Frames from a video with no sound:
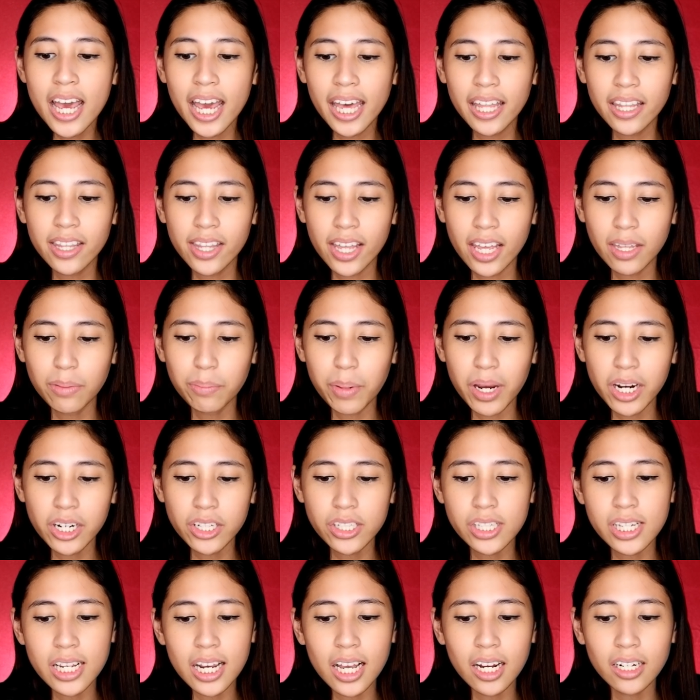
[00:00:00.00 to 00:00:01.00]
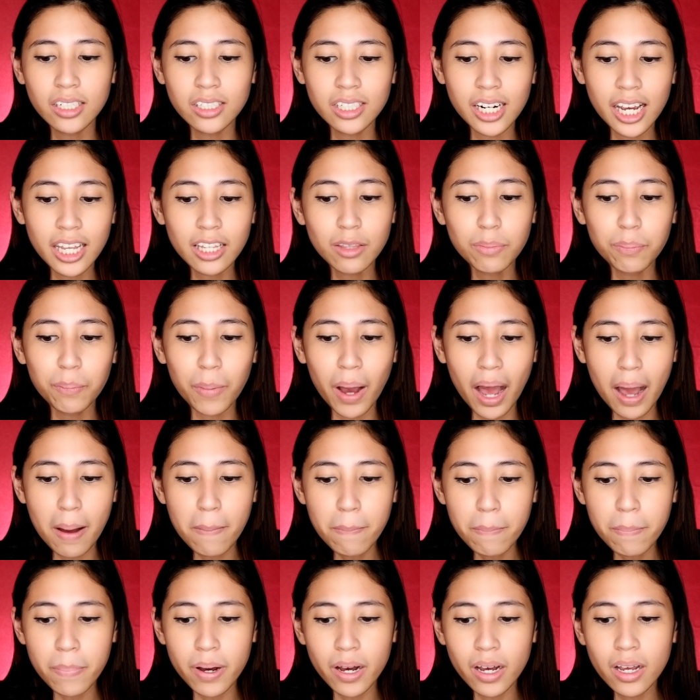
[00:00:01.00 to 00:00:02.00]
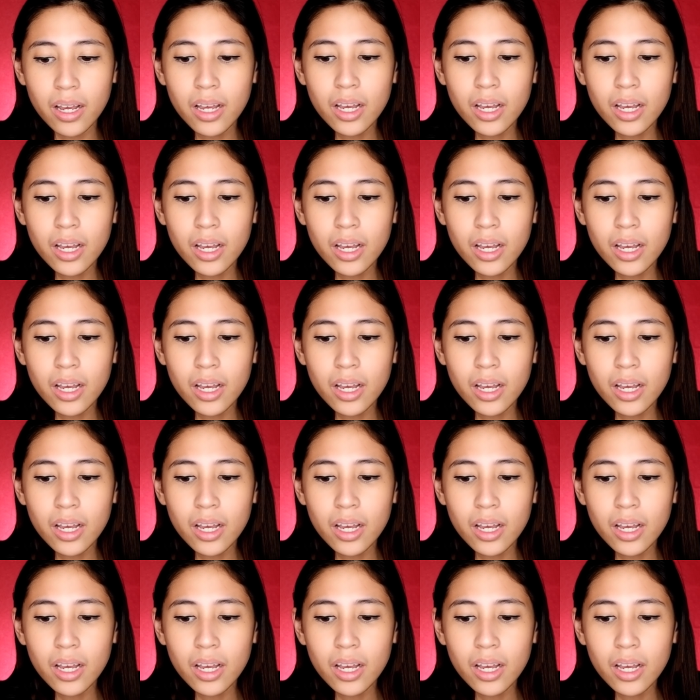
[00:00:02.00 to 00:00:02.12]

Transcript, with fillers: And then meron silang Red Bomb